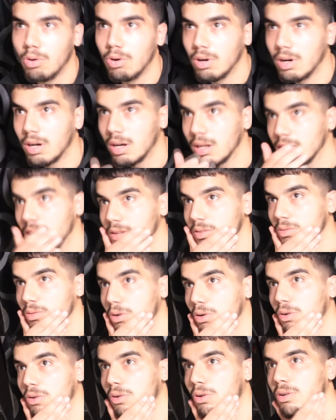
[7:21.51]
Oha lan.
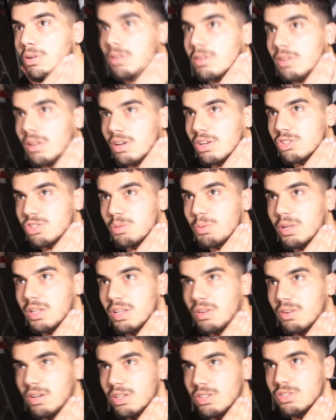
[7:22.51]
Acaba
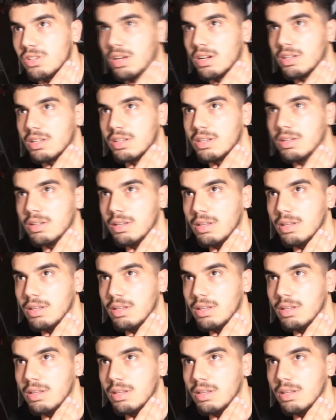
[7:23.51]
ne var içeride?